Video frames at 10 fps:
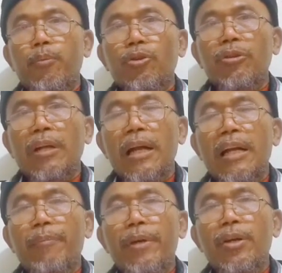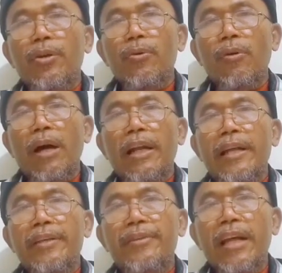putra Nabi Nuh
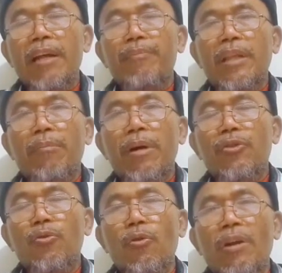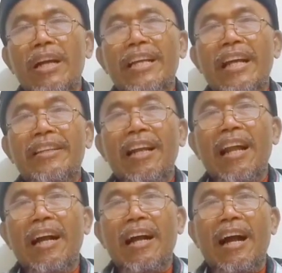alaihi salam termasuk orang yang
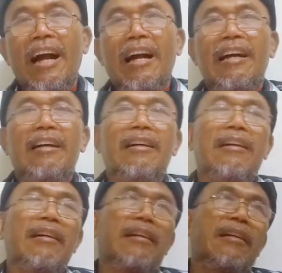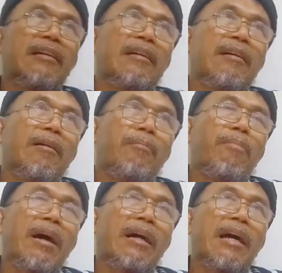celaka.
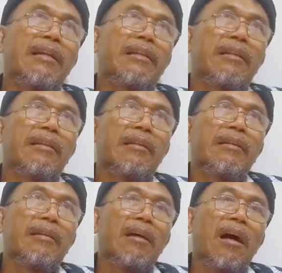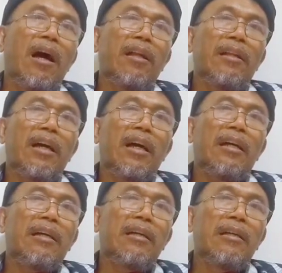Bahkan
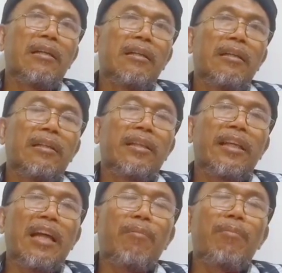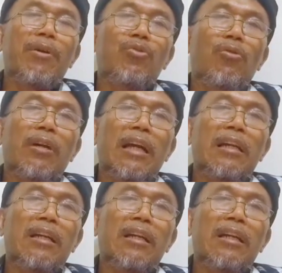Allah tidak memasukkan